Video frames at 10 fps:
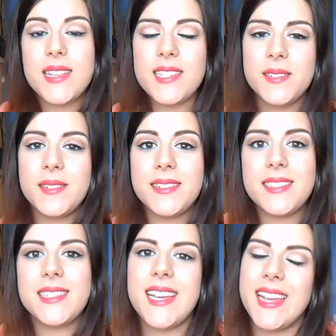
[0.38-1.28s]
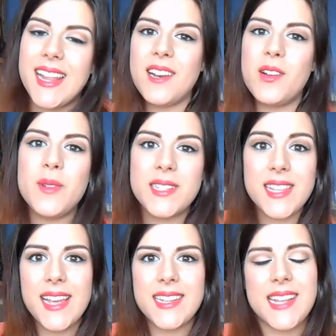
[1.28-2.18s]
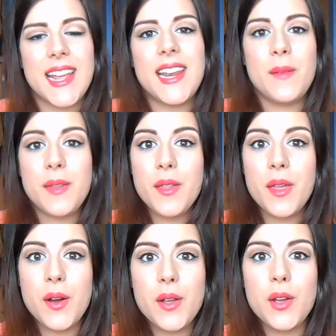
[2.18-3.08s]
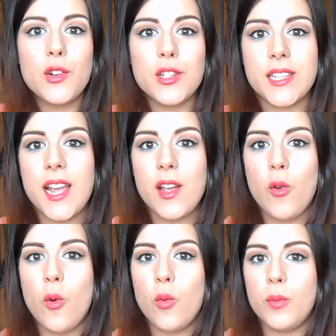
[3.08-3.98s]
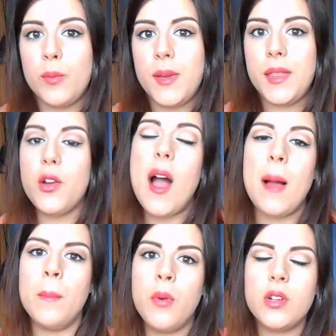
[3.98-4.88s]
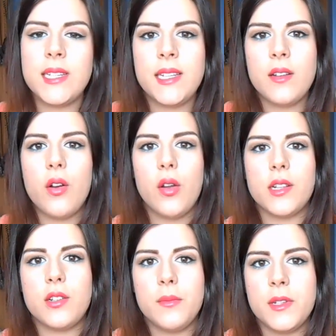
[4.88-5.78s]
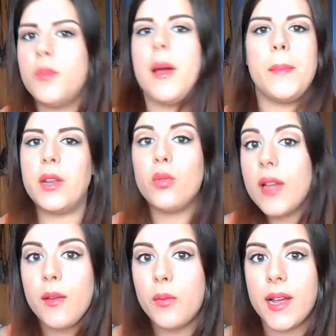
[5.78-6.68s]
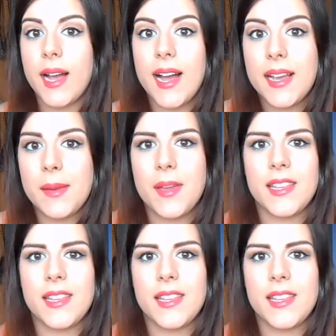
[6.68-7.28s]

chicos, ¿qué tal? ¿Cómo estáis? En el vídeo de hoy os traigo un vídeo unboxing o lo que es lo mismo la apertura de una caja que me ha